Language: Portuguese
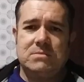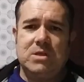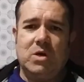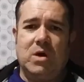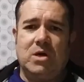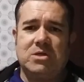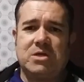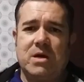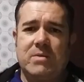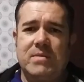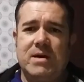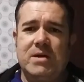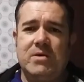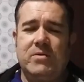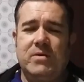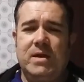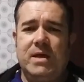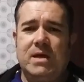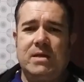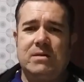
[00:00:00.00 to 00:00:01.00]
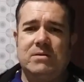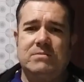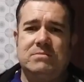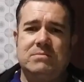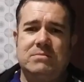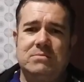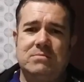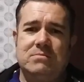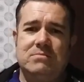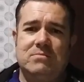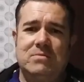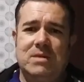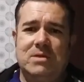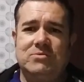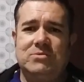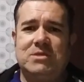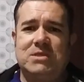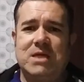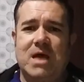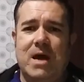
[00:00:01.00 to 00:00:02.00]
Eu acho que a maioria não,
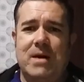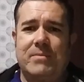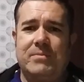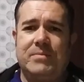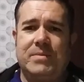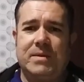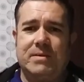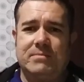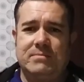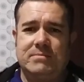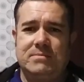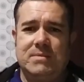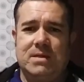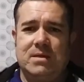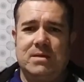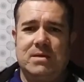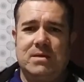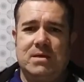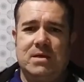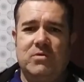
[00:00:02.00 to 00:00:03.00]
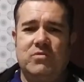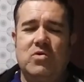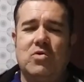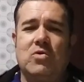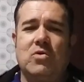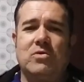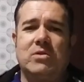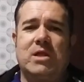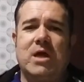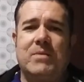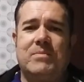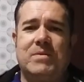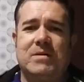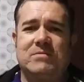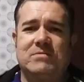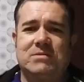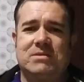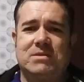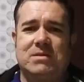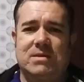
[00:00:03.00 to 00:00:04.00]
não sabe. Eu vou contar para
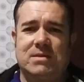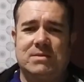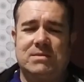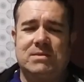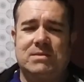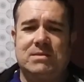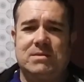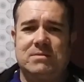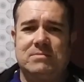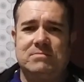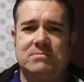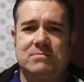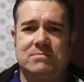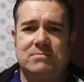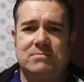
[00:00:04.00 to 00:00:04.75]
vocês.